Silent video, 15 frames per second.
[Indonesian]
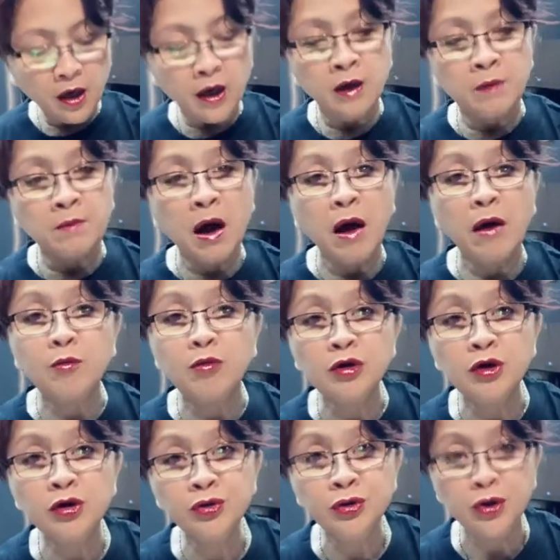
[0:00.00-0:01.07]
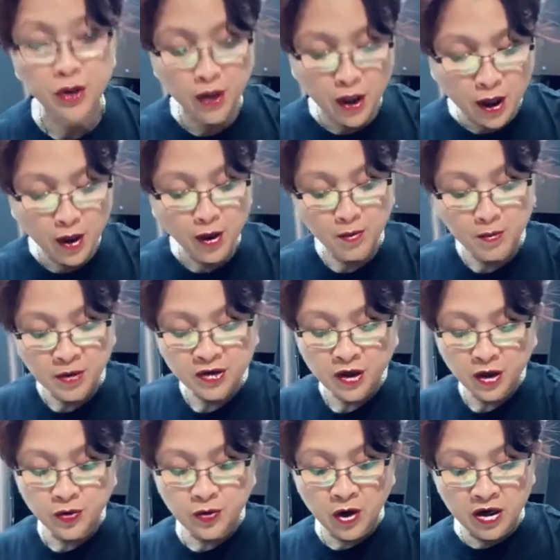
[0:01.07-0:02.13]
Bawang putih ini
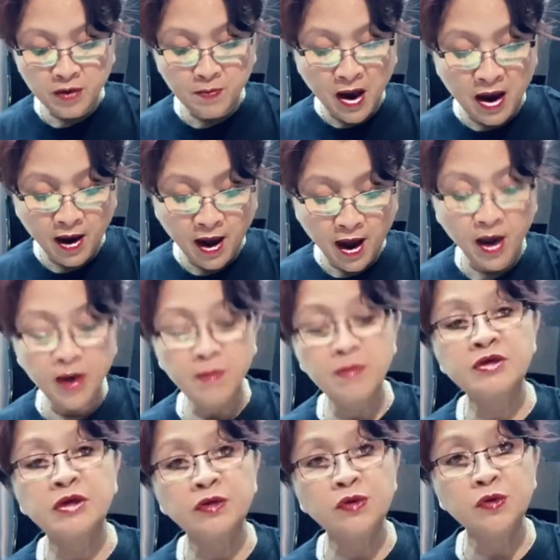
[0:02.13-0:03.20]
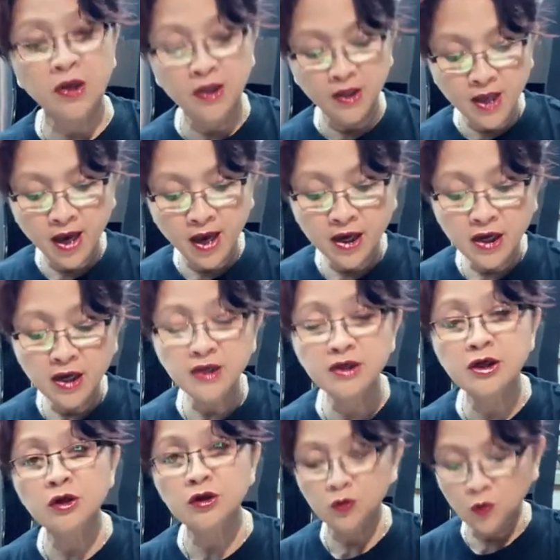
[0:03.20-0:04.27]
bisa juga dipakai, bisa juga tidak. Ini
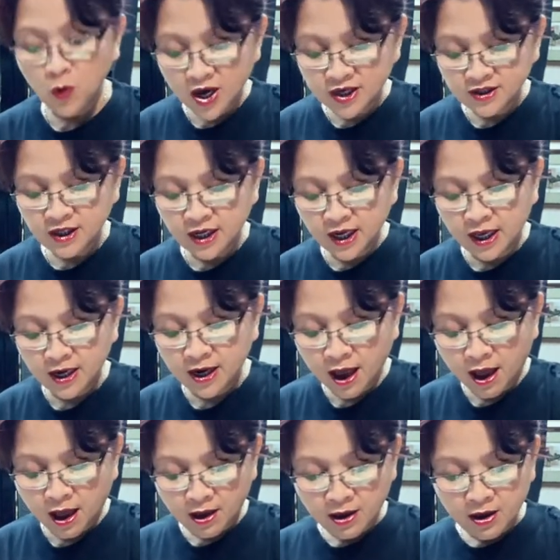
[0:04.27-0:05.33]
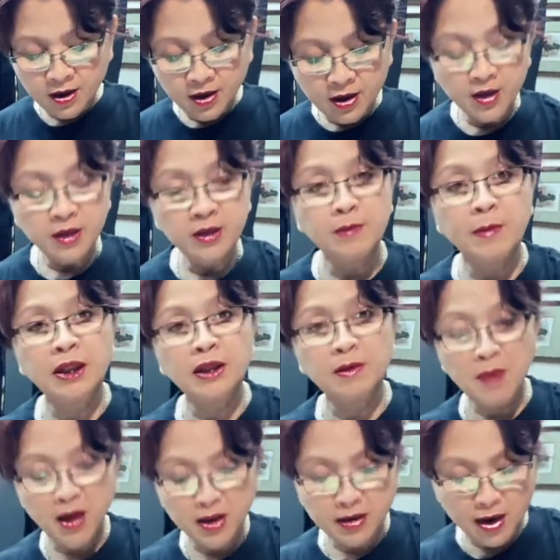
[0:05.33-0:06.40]
sesuai selera
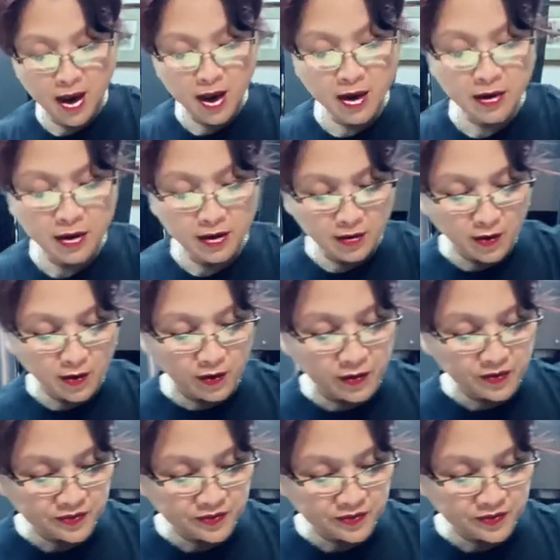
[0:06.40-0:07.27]
teman-teman ya, gitu loh.